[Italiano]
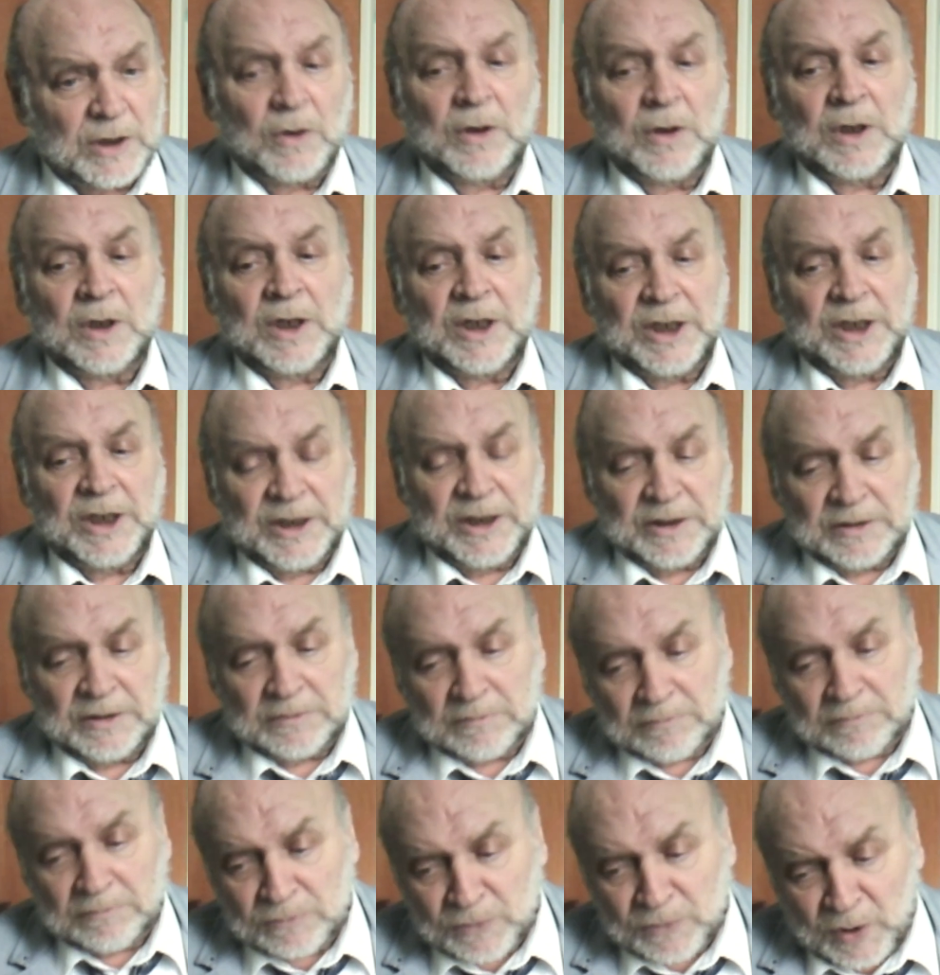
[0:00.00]
in
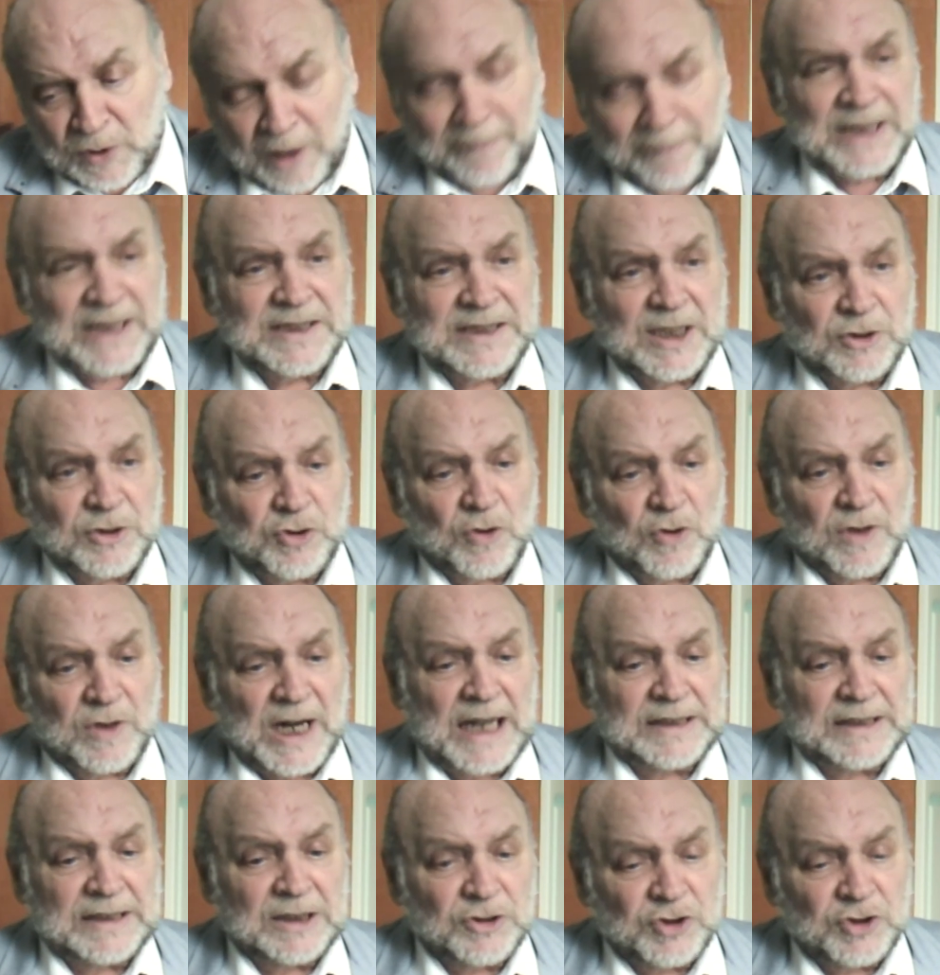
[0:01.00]
una mezza giornata
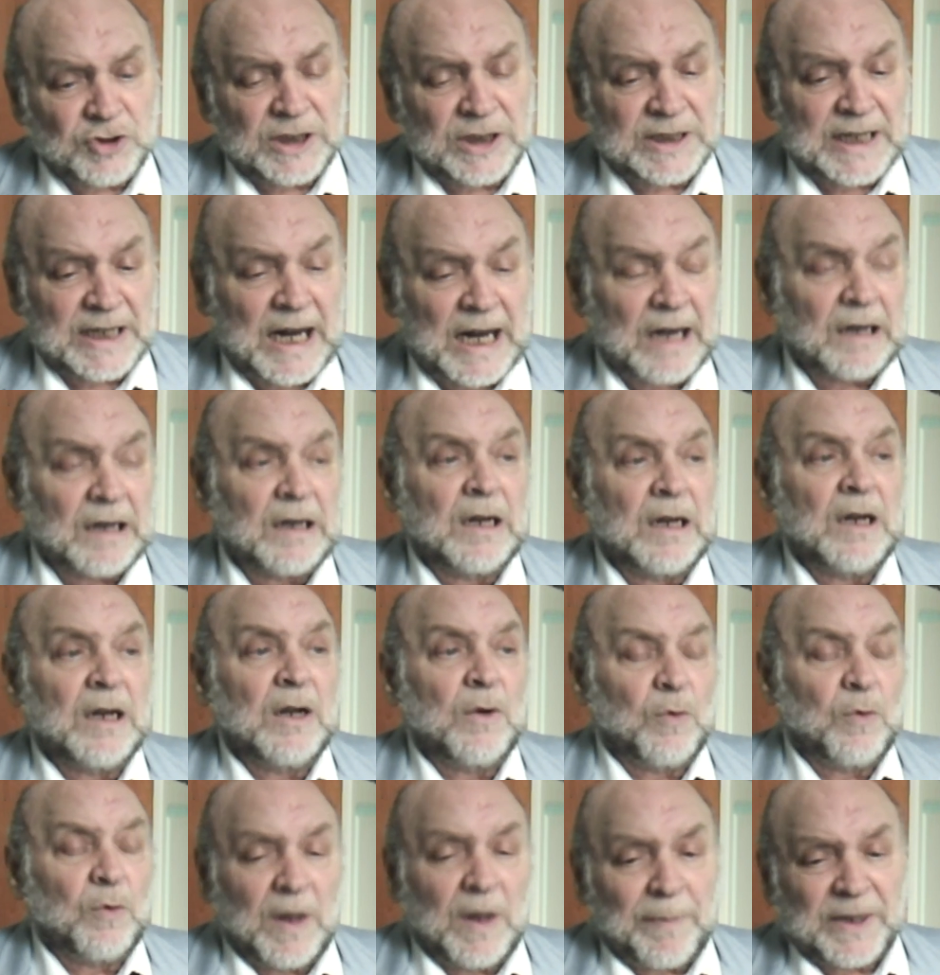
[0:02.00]
circa, una
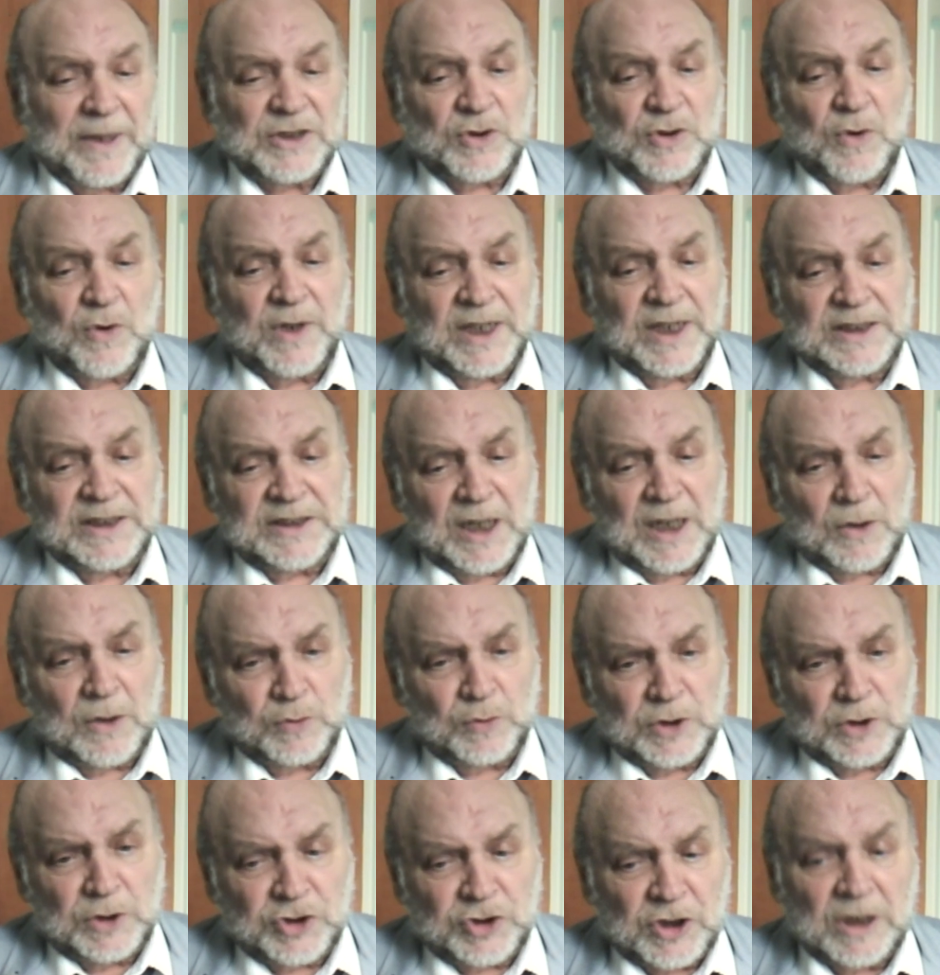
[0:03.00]
persona che ti
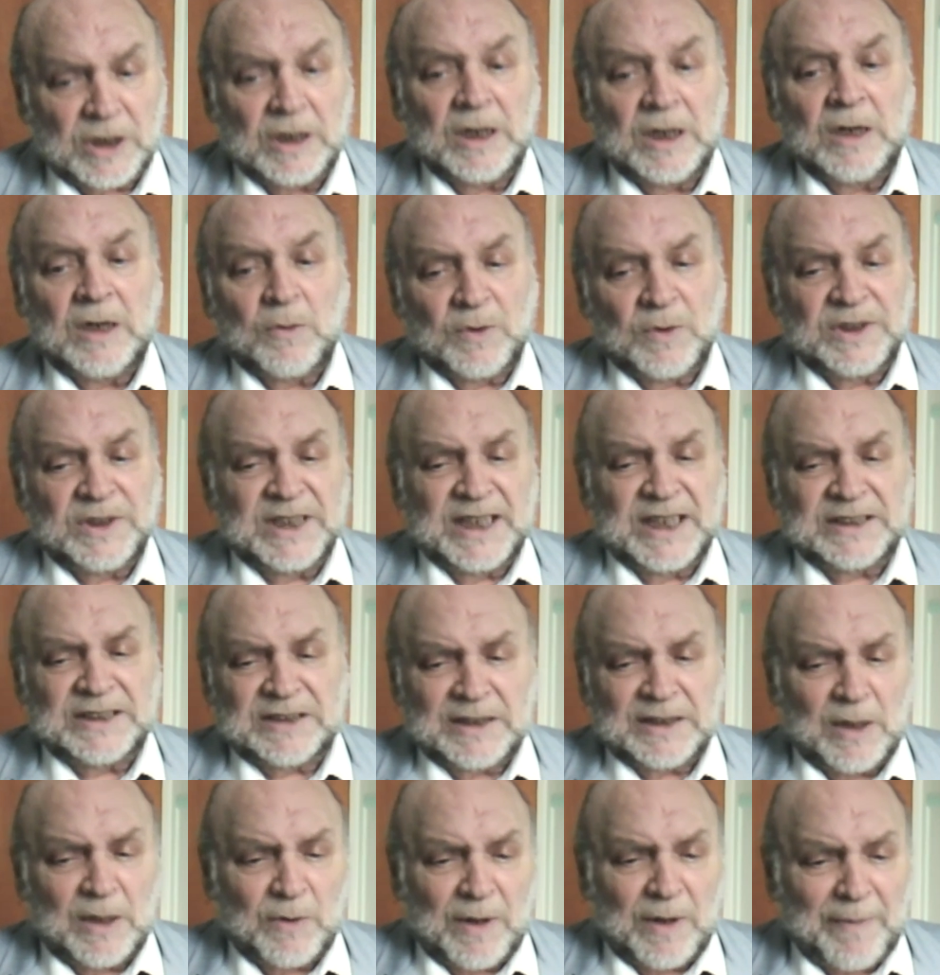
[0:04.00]
accudisce, quindi che ti
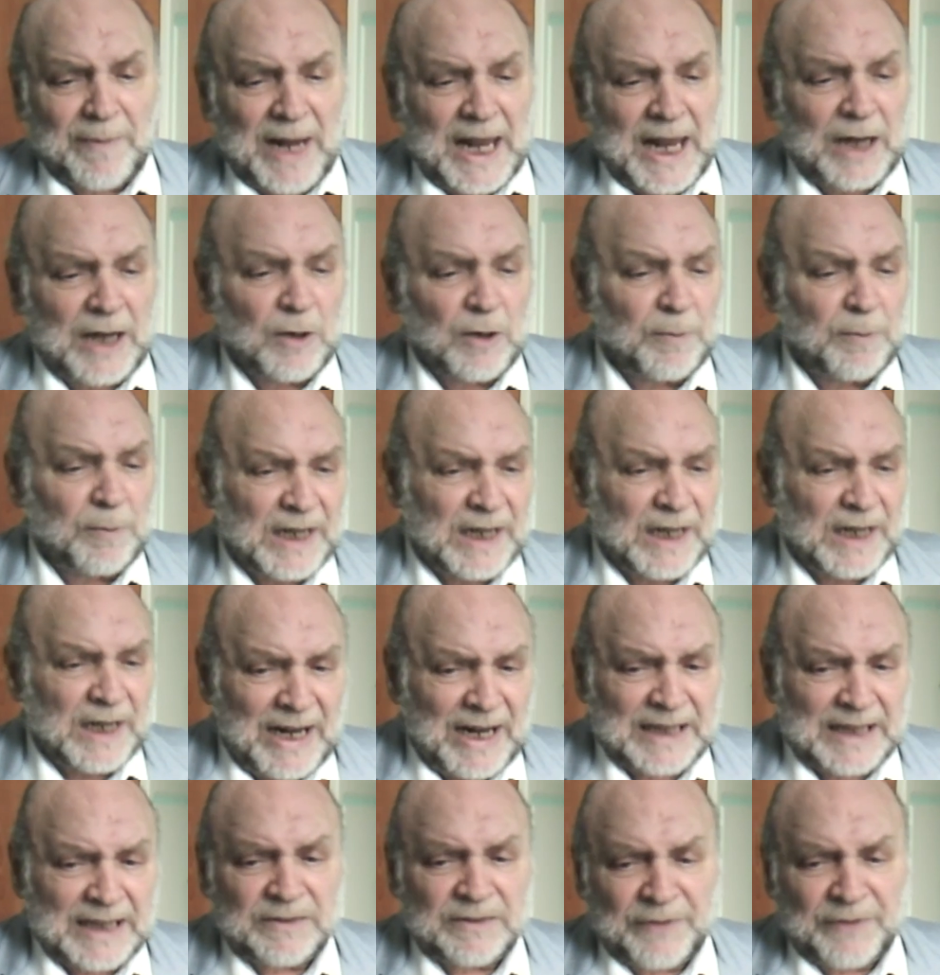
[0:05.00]
dà una mano per
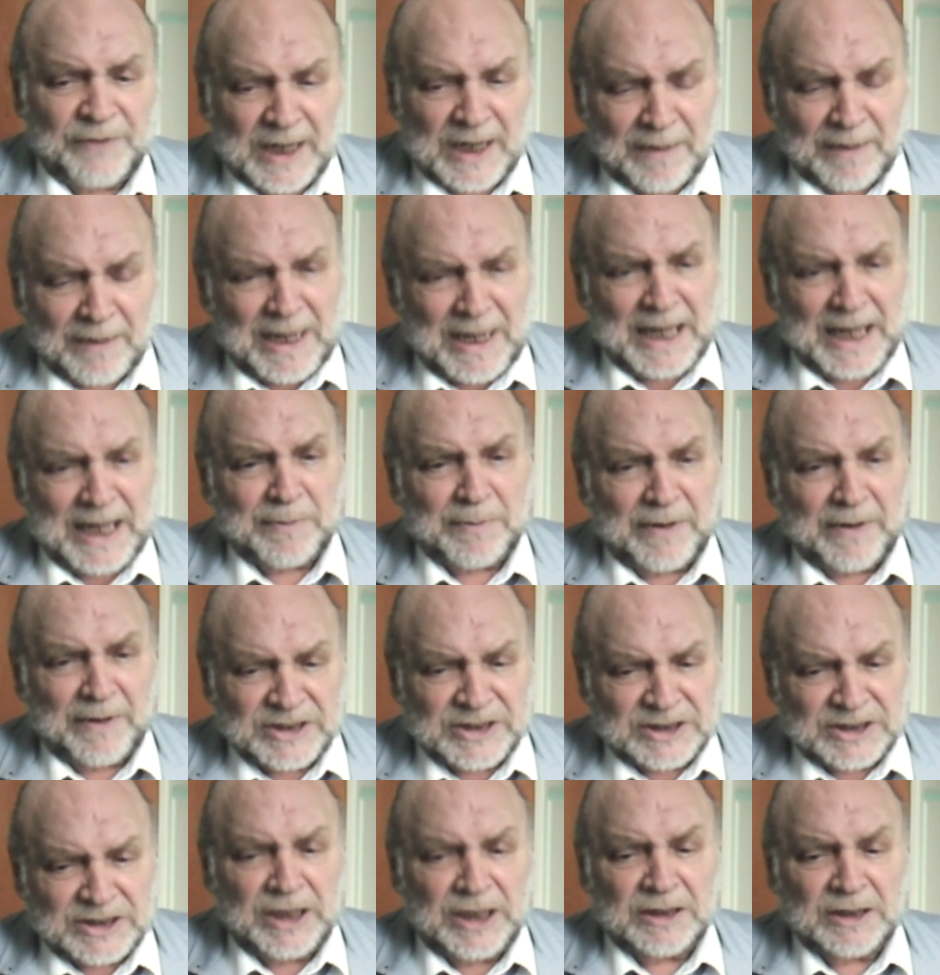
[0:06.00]
lavarti, fare la barba,
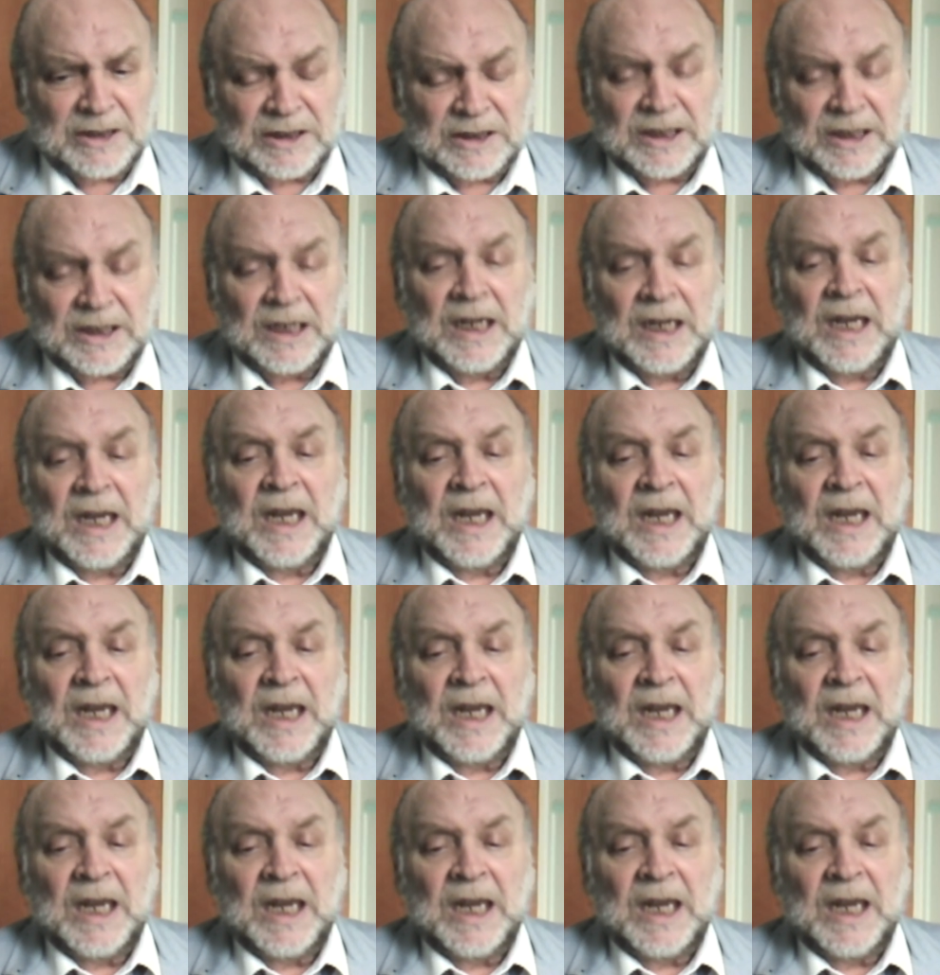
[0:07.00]
vestirti,